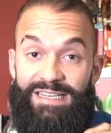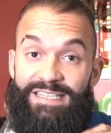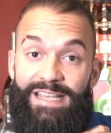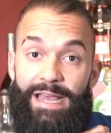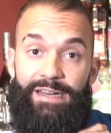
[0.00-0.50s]
la
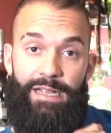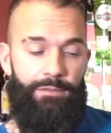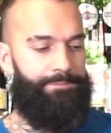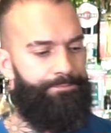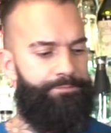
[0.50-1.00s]
izquierda.
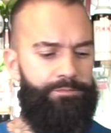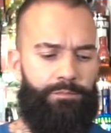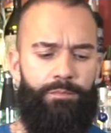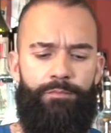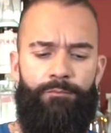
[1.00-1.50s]

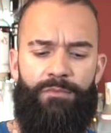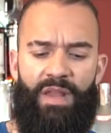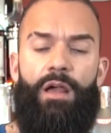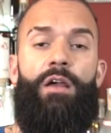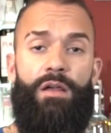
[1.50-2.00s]

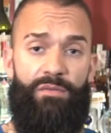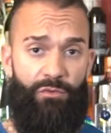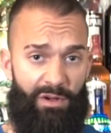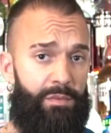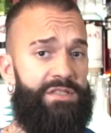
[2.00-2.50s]

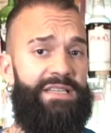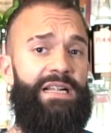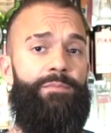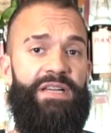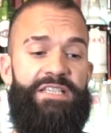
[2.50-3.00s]
Volvemos
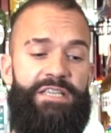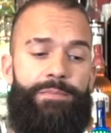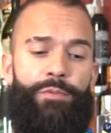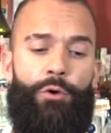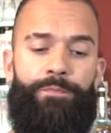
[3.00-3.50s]
desde el
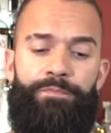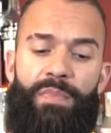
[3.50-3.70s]
principio.